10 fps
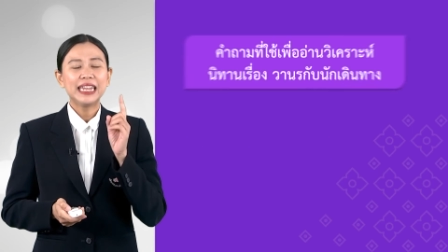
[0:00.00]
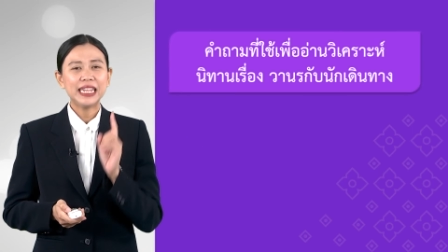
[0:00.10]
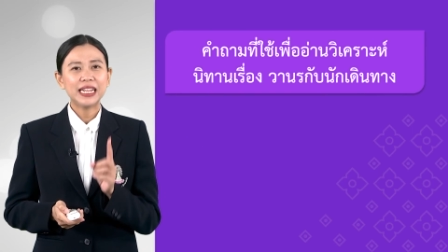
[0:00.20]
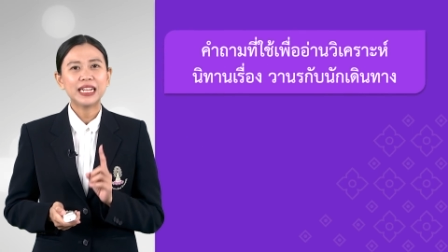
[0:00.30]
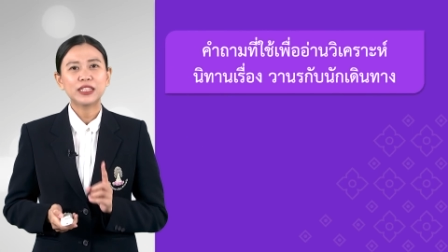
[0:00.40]

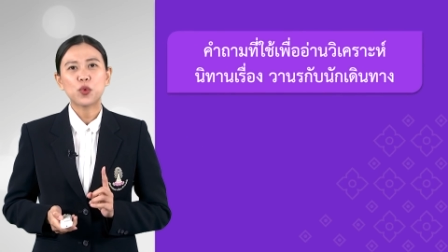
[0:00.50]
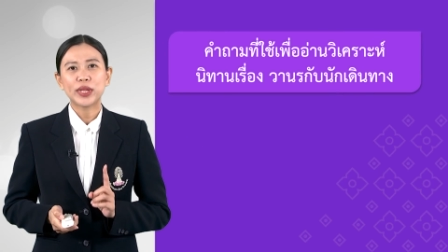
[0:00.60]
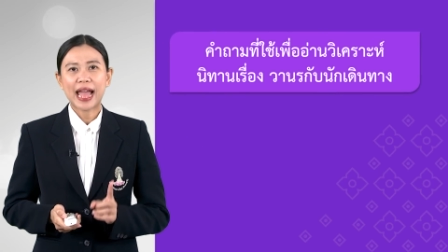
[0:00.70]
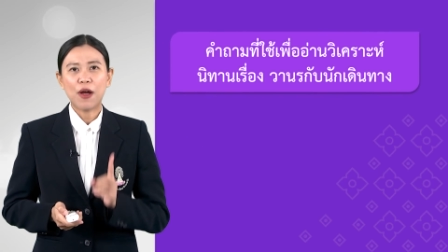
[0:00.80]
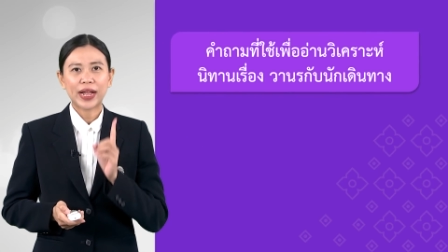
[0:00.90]
นี่คือตัว
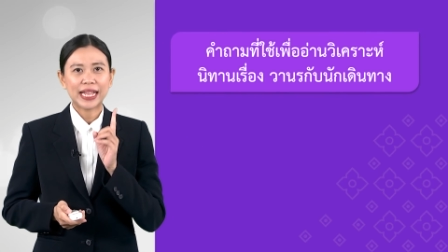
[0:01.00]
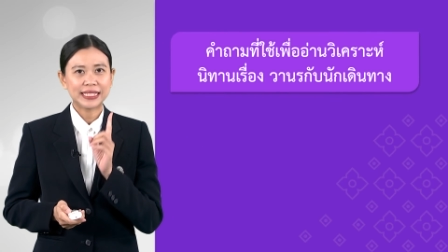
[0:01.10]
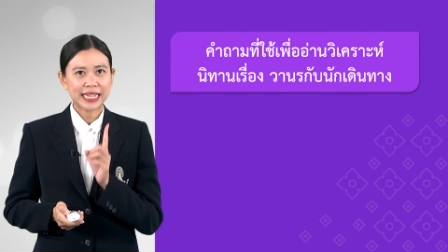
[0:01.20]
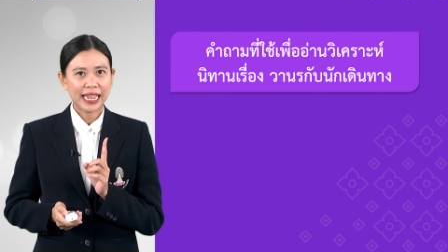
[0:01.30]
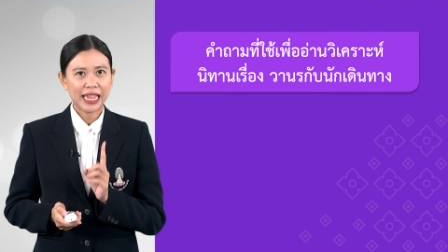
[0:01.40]
อย่างของการ
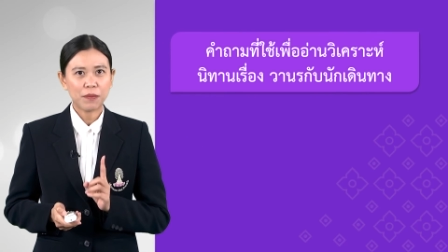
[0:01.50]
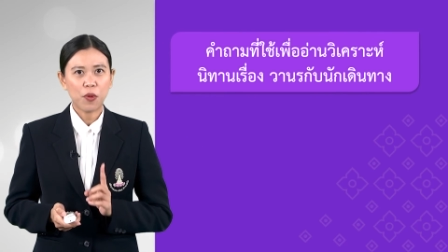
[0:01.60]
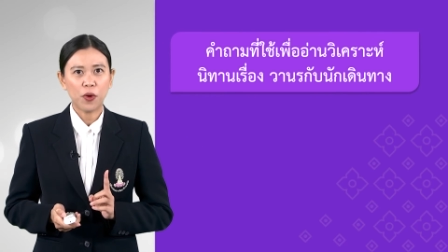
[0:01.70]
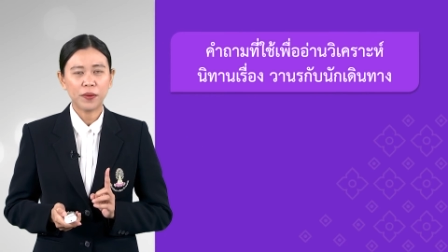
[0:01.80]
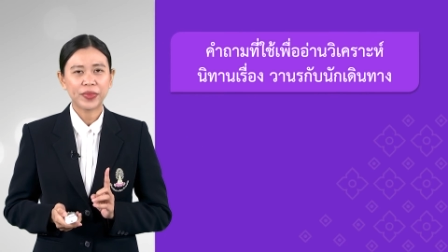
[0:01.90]
ใช้เหตุ
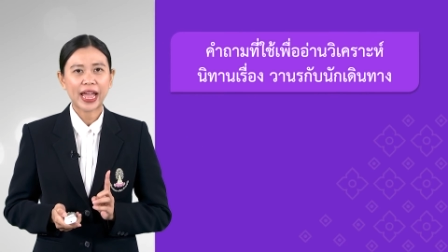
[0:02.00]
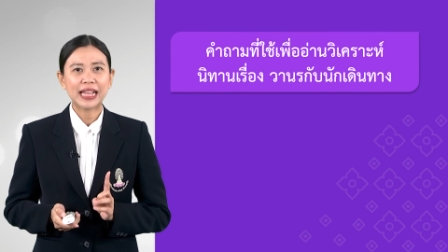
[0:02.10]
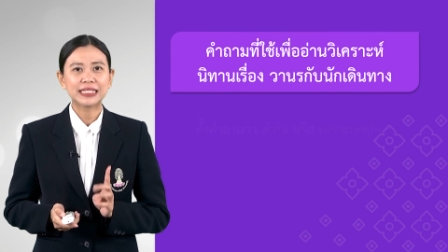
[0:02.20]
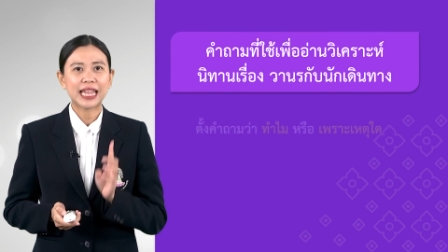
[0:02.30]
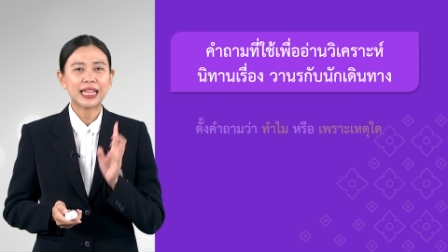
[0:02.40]
ผลนะ
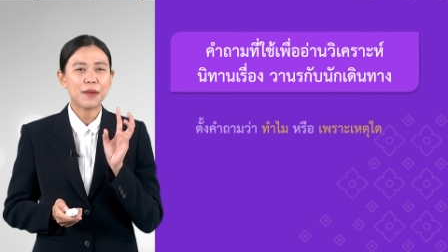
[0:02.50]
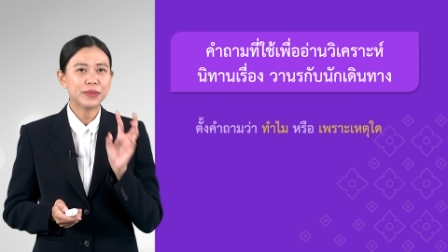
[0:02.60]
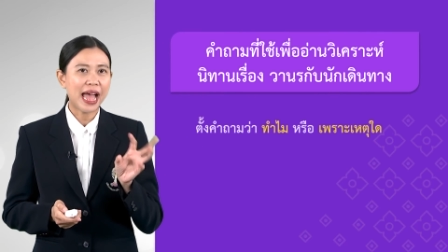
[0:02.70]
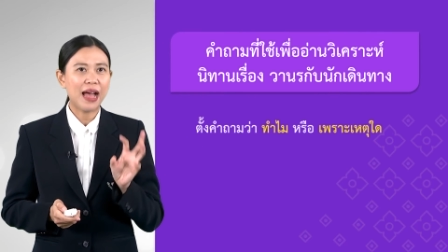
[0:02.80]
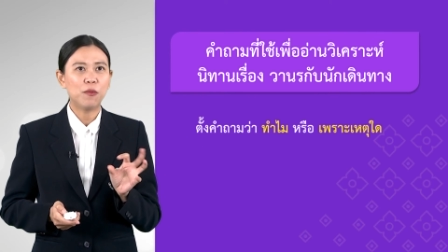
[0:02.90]
คะ ใช้
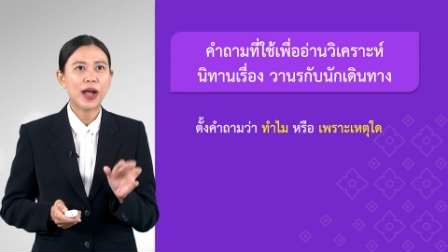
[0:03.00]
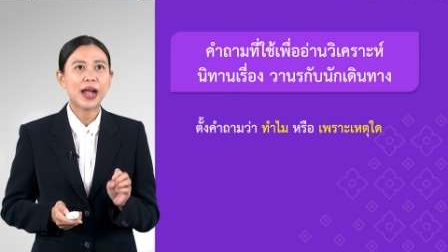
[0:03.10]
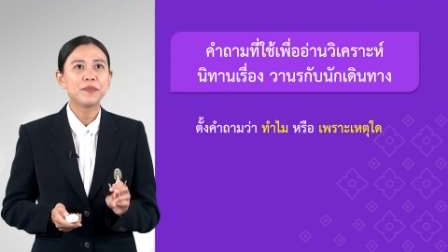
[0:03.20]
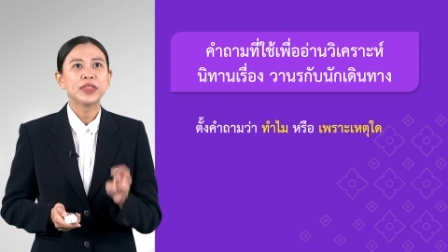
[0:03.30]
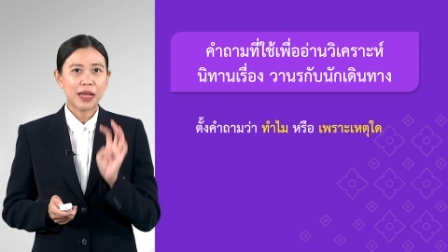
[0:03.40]
คำถามว่า
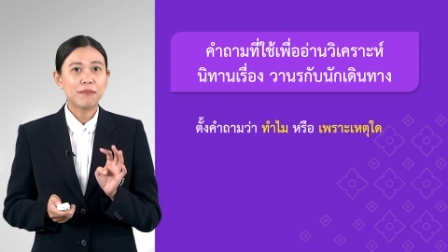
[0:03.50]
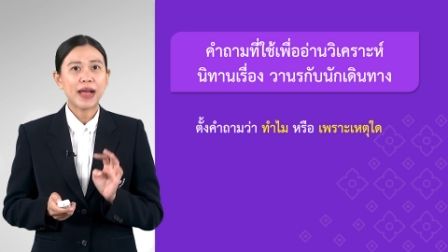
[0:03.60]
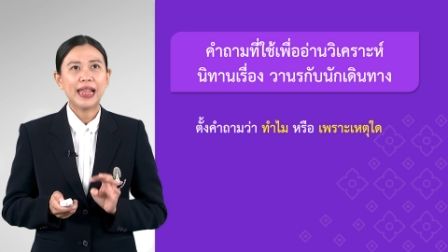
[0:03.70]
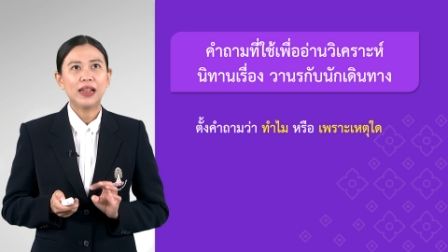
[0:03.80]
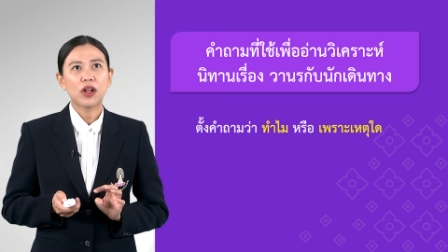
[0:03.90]
ทำ
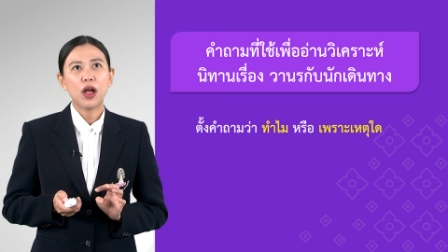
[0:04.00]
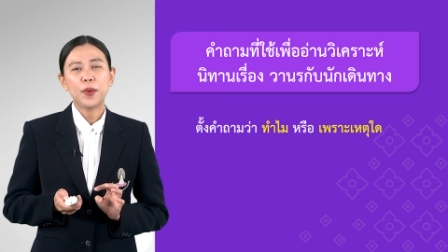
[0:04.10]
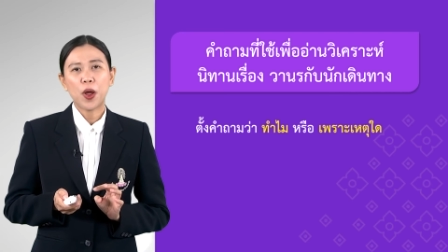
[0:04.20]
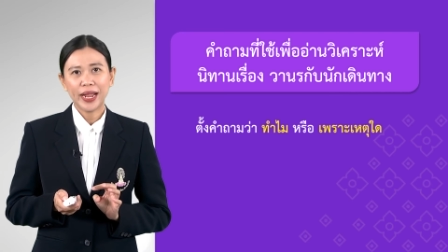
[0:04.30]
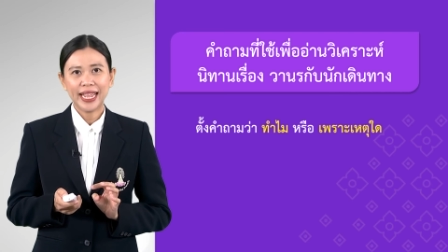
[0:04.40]
ไมแล้วก็
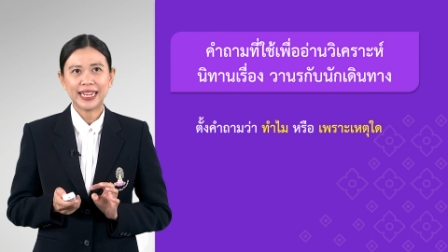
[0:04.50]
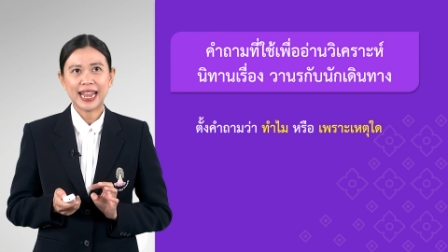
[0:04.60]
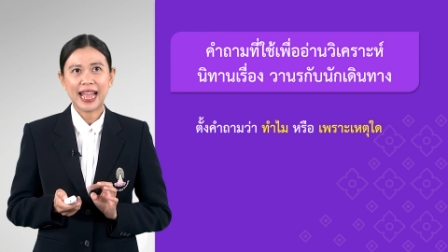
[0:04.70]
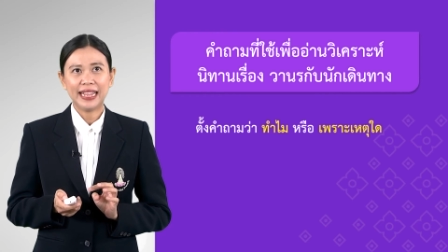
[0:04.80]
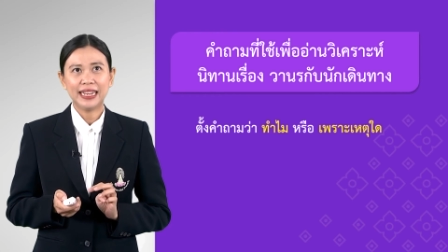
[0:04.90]
เพราะเหตุ
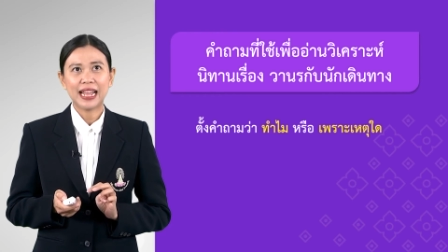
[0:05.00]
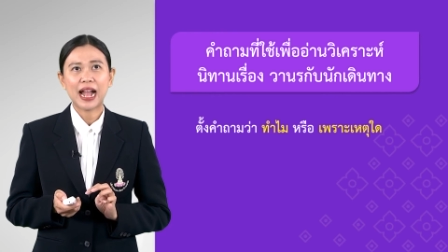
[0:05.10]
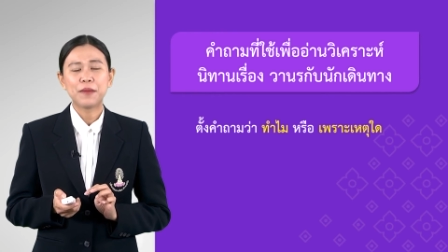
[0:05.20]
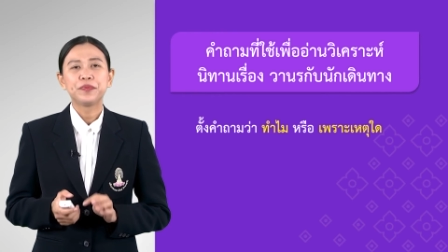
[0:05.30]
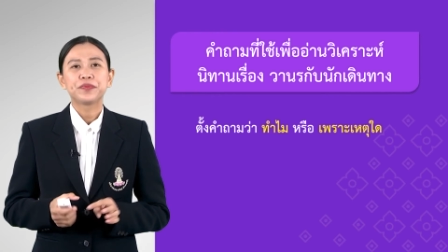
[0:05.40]
ใดนะ
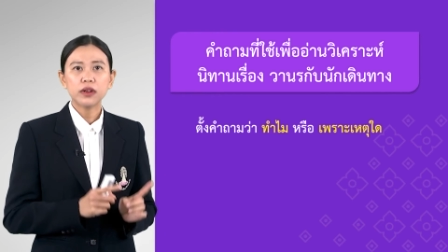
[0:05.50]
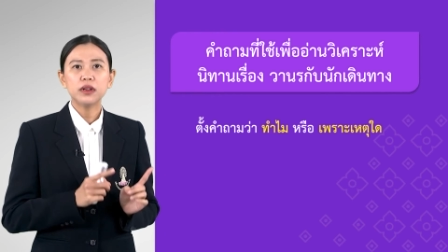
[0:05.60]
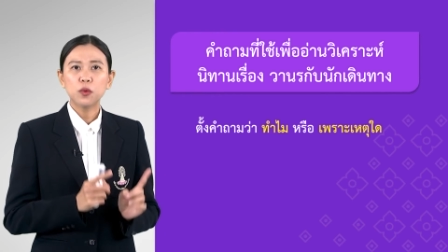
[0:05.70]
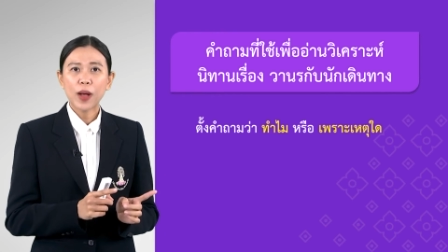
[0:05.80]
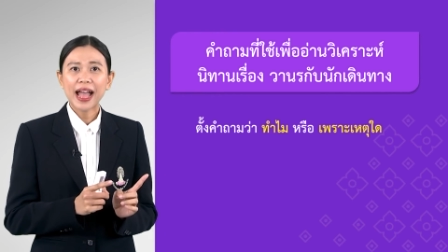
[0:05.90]
คะ ห
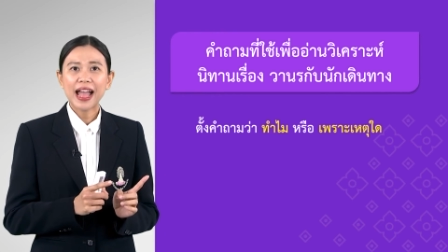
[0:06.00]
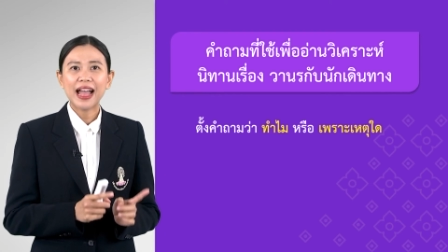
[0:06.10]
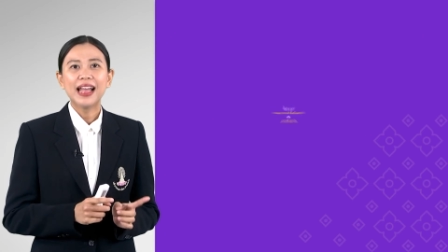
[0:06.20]
รือว่า